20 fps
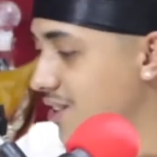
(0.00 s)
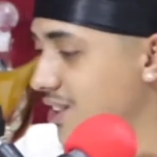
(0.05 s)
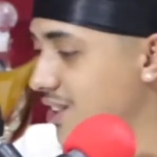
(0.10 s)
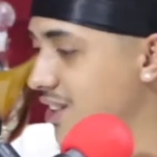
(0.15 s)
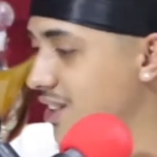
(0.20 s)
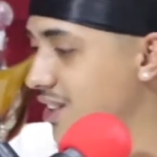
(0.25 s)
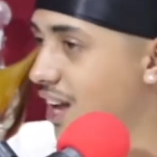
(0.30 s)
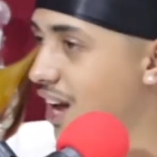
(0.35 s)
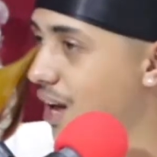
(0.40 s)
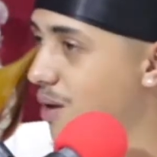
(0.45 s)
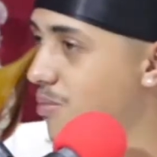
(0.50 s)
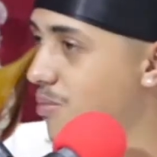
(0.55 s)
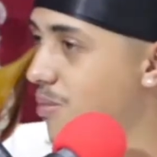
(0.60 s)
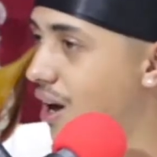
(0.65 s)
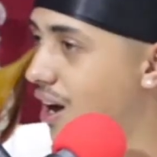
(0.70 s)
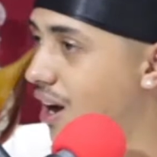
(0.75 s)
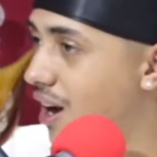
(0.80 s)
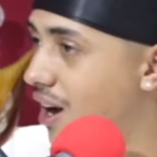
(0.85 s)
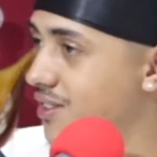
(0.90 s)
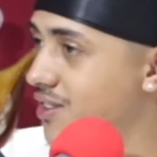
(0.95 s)
De criar a imagem. Aí
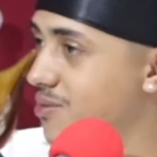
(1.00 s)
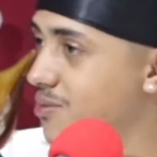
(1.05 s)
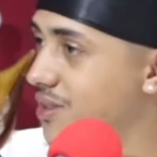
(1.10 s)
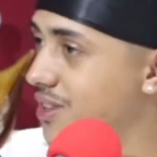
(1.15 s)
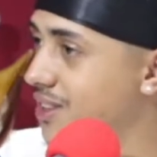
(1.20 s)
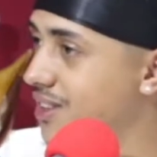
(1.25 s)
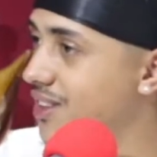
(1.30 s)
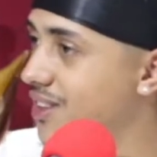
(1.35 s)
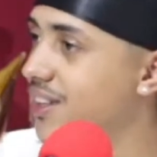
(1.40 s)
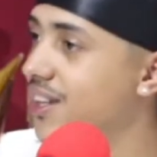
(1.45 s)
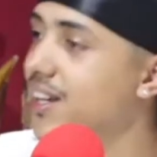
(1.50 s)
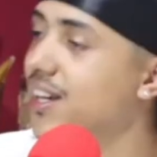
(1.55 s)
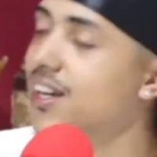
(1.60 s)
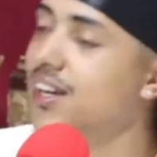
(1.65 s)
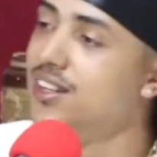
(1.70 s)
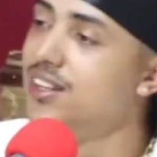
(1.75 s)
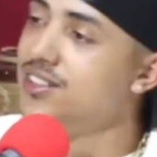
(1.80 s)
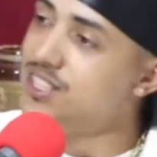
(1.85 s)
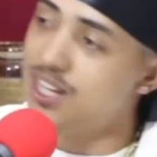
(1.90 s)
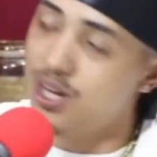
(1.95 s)
começa a
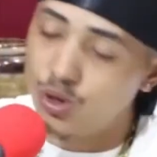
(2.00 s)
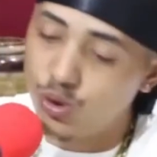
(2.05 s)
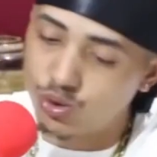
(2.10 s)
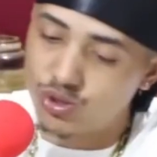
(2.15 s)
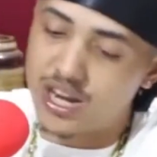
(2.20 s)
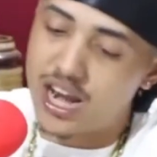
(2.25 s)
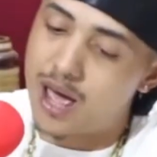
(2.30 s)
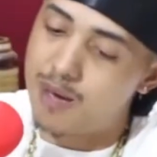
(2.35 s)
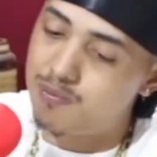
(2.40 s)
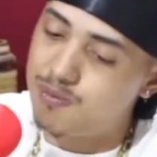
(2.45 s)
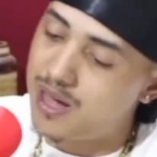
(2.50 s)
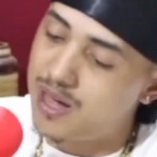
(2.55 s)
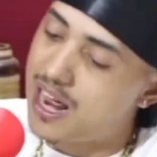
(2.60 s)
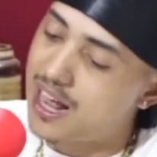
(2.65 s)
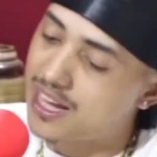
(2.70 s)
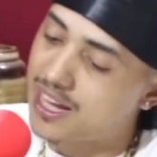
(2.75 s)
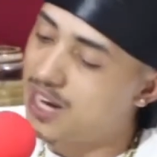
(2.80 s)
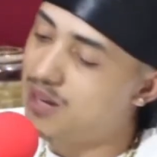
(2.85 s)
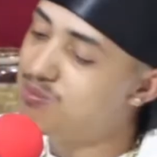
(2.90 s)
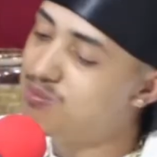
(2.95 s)
imaginar. Sim, paradas, o trap é
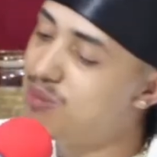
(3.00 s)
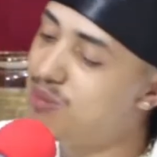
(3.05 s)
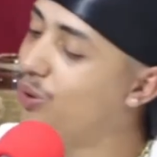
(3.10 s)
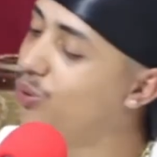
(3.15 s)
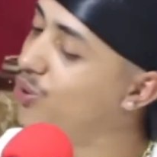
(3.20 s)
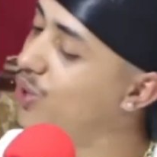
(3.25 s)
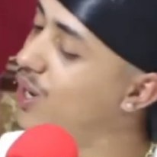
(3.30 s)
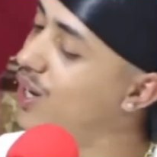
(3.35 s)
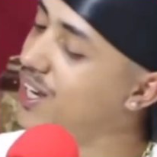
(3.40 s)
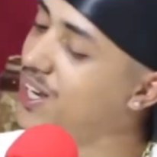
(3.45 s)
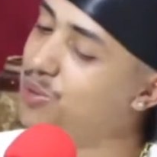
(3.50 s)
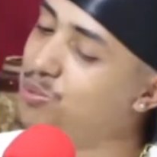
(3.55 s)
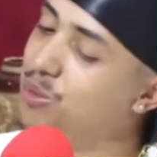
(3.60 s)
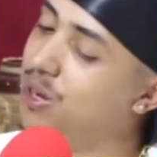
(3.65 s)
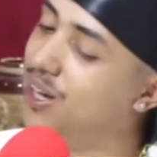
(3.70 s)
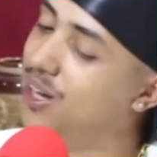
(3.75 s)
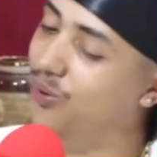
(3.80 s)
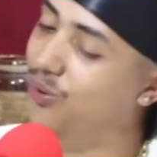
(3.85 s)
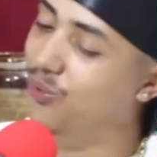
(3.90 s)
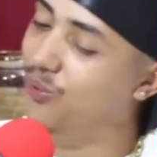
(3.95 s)
aquele bagulho ali, mano.